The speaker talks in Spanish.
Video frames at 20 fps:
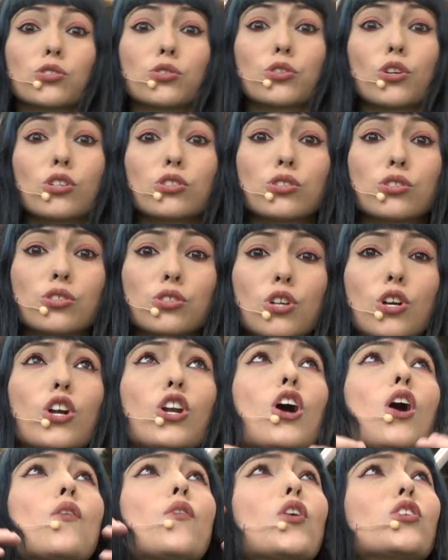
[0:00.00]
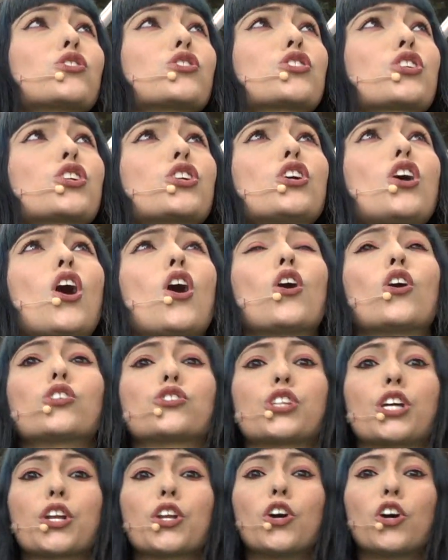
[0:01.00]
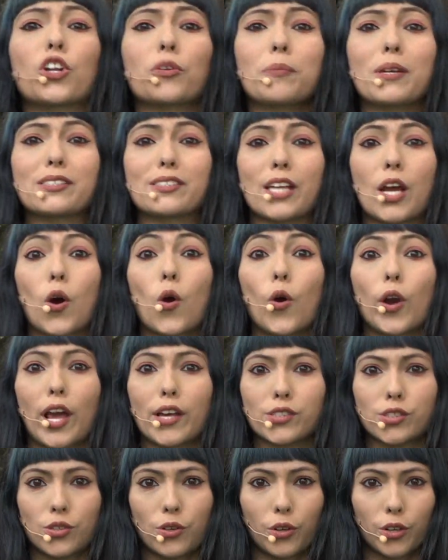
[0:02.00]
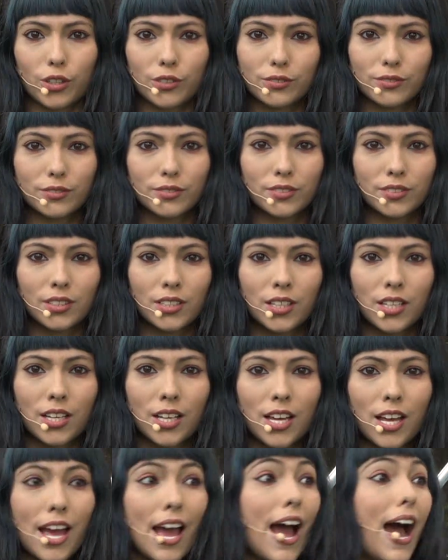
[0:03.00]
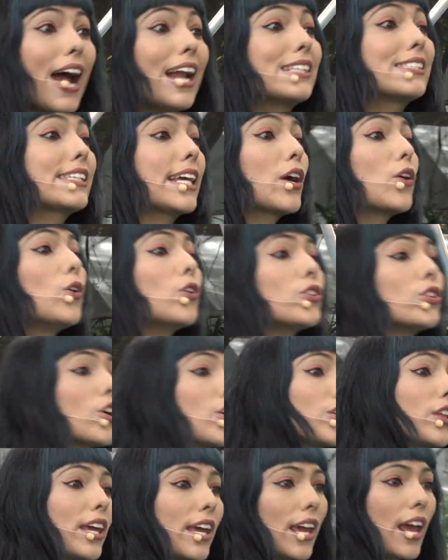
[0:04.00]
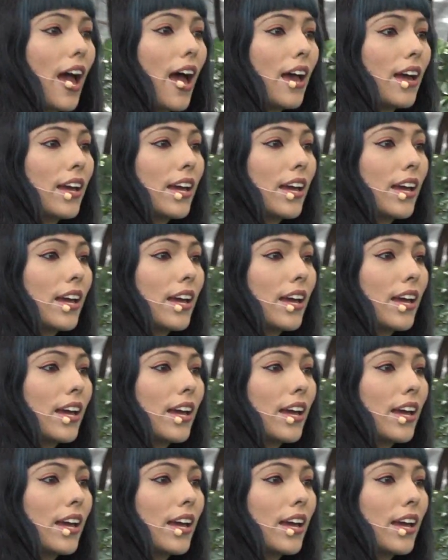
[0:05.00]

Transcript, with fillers: unos globos rojos enormes de corazón. Al segundo día,